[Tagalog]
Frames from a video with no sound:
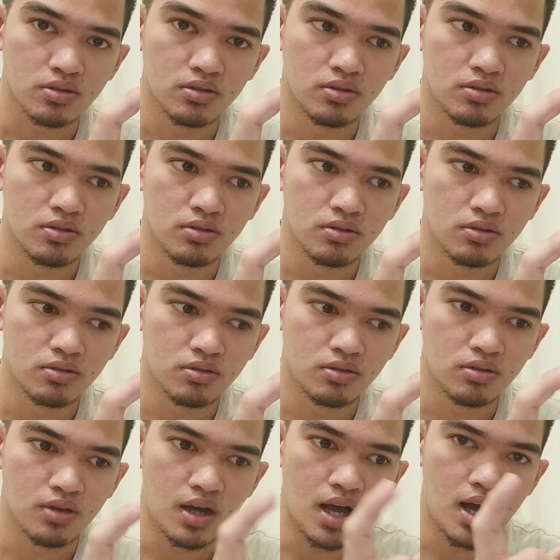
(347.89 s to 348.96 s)

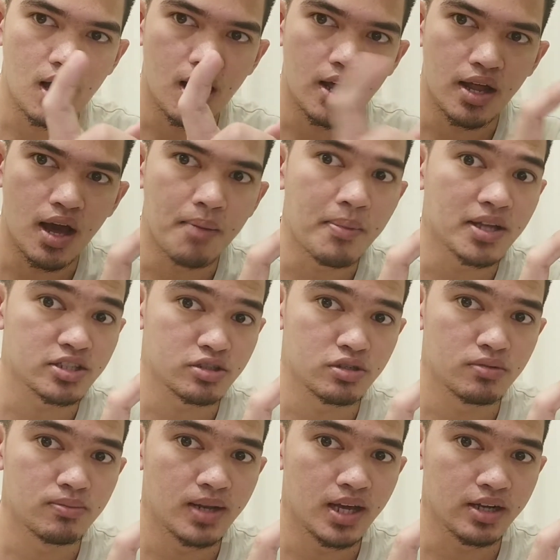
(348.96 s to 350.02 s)
kung
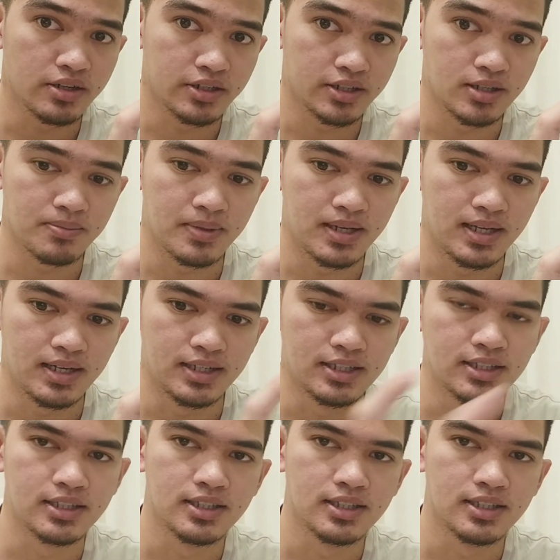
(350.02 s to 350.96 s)
amateur vlogger ka pa lang